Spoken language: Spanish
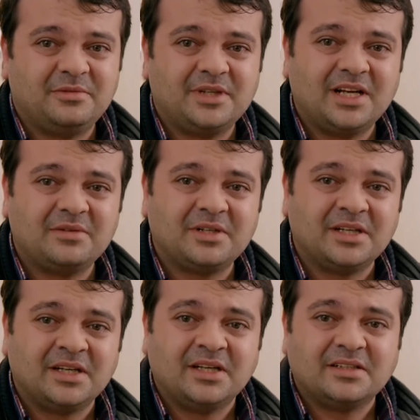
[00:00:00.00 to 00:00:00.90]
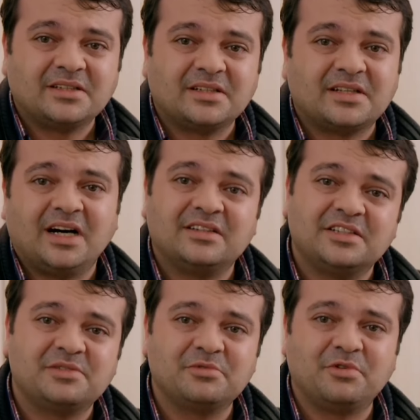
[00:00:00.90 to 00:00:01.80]
Homer, yo
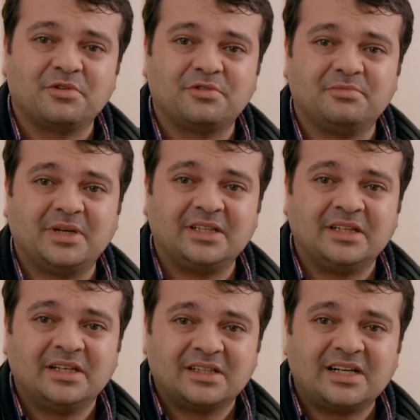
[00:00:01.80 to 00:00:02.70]
protegí a mi hermana.